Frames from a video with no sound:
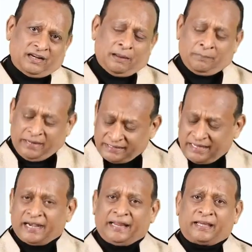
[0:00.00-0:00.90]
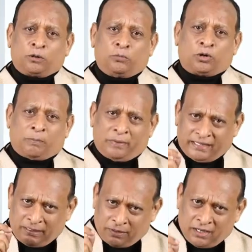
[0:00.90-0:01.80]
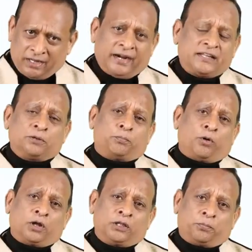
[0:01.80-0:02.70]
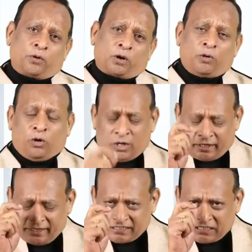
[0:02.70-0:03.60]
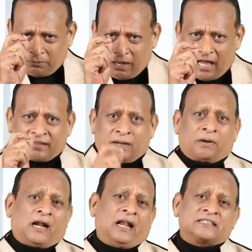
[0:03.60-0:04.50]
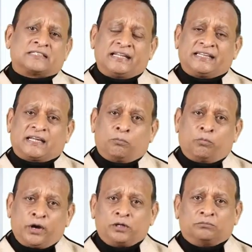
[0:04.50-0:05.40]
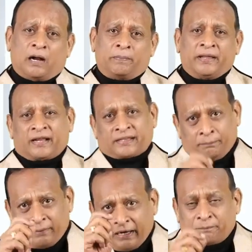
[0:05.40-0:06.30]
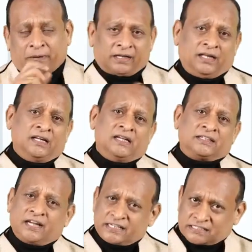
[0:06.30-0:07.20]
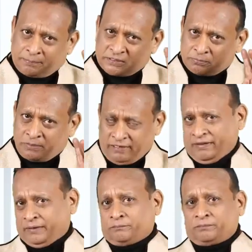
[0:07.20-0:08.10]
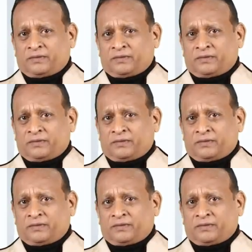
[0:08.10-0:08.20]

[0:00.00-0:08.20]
நம்ம எதை நினைக்கிறோமோ நம்ம எதை எடுத்து போ இது போகிறோமோ நிச்சயமாக அது நம்மளால் சாதிக்க முடியும் அப்படிங்கிறத பிலீவ் பண்ணுங்கள் தேர்ட் ஸ்டெப் இஸ் பிலீவிங்